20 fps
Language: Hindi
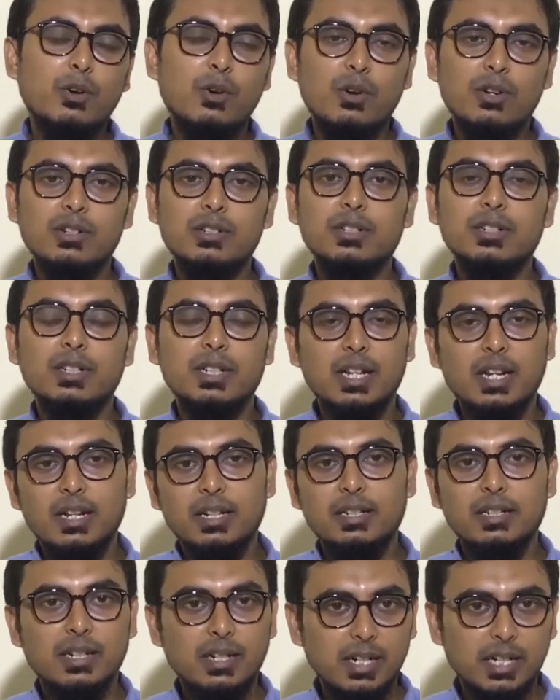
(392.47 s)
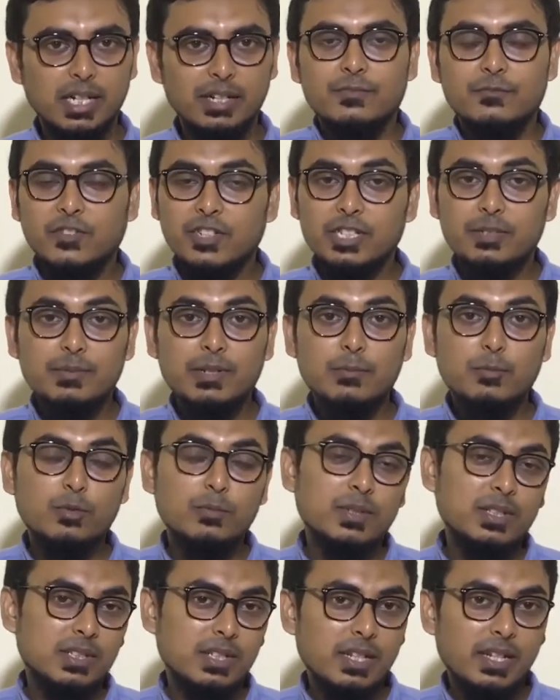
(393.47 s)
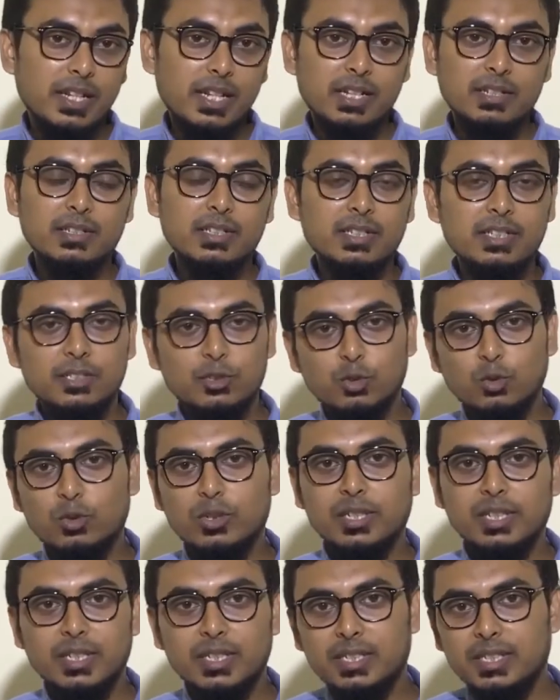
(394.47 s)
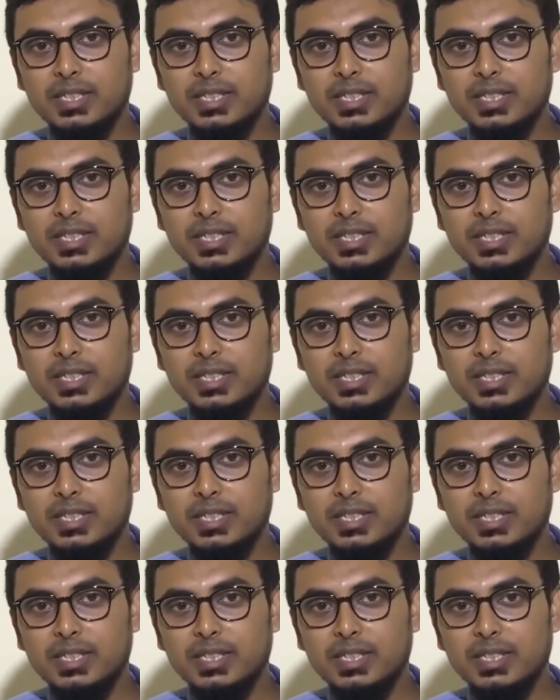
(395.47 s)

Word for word: ऑनर नाइन आई वेल इसमें आपको मिलता है एक नहीं दो नहीं